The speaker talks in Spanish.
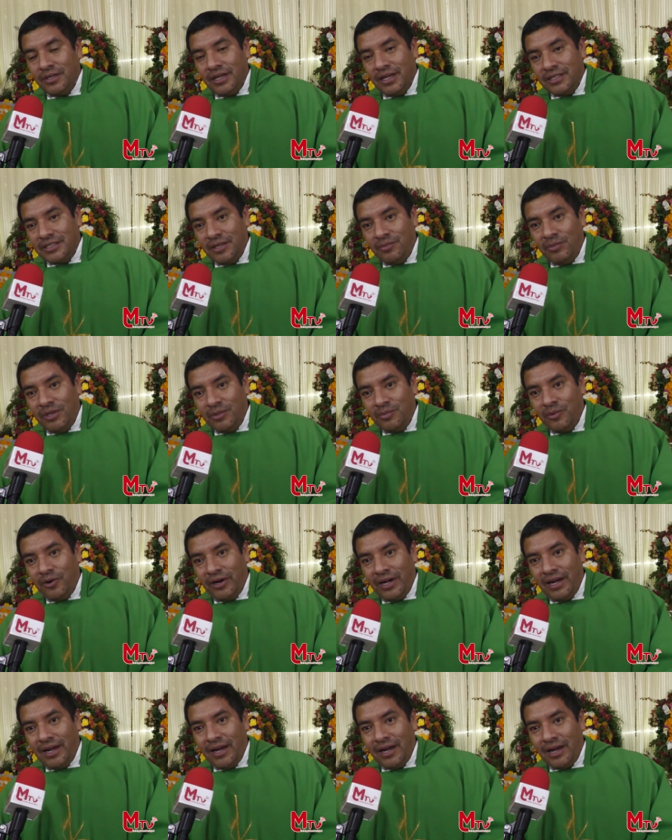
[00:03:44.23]
Asimismo
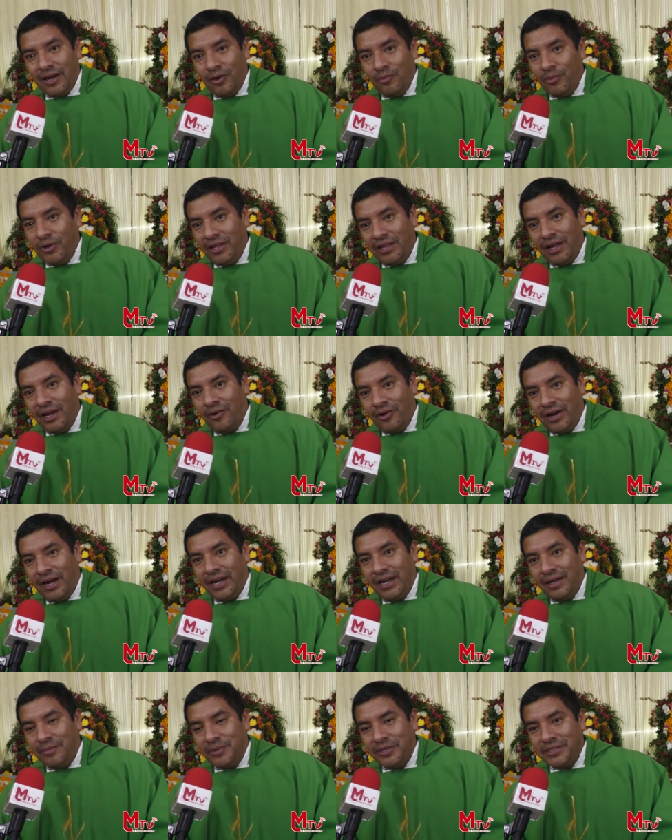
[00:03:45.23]
a la comunidad
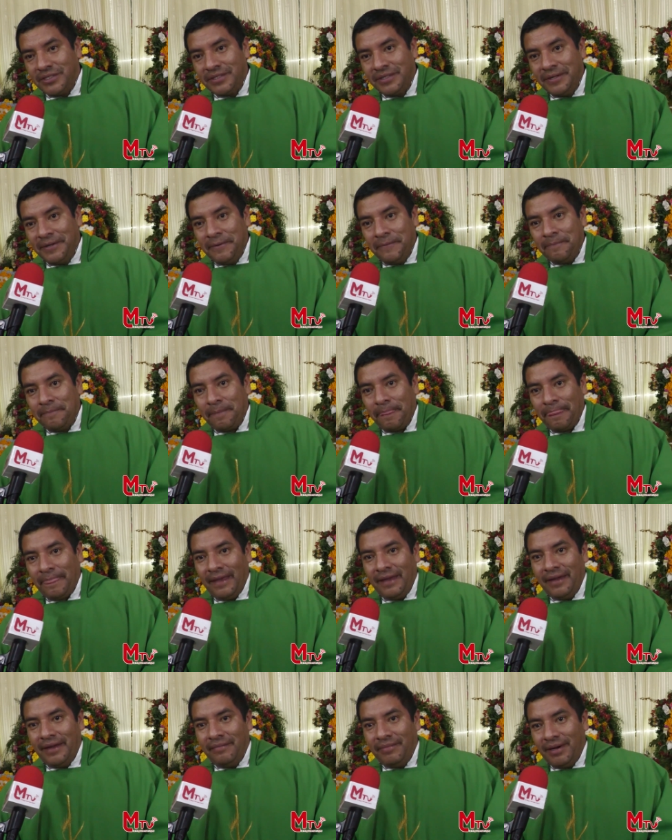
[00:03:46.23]
lojana, pues
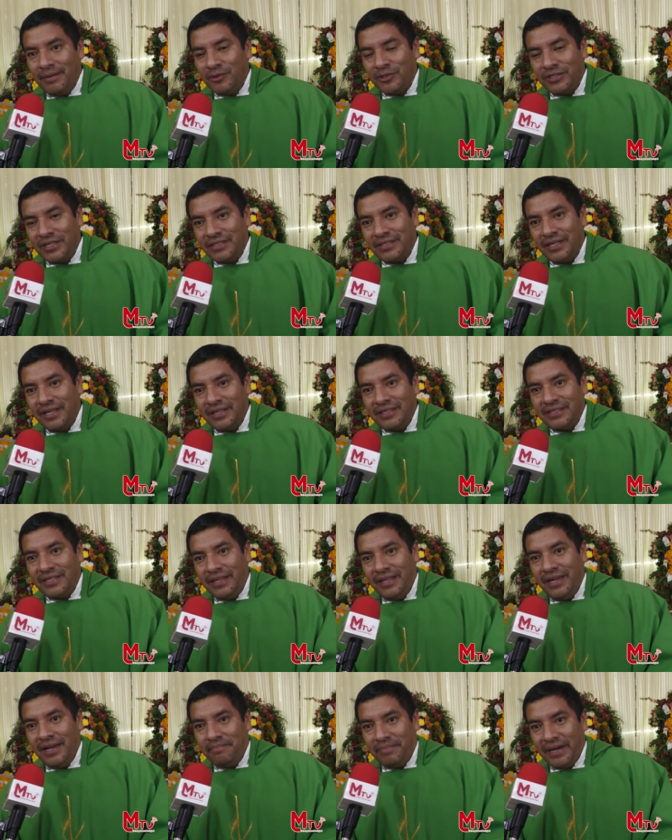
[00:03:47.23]
eh, vamos a hacer ese
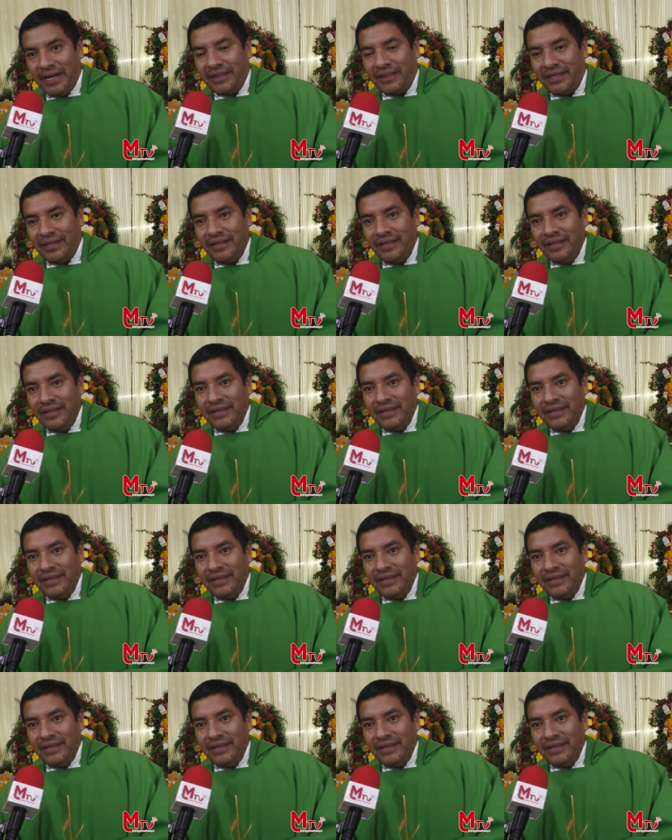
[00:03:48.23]
día parte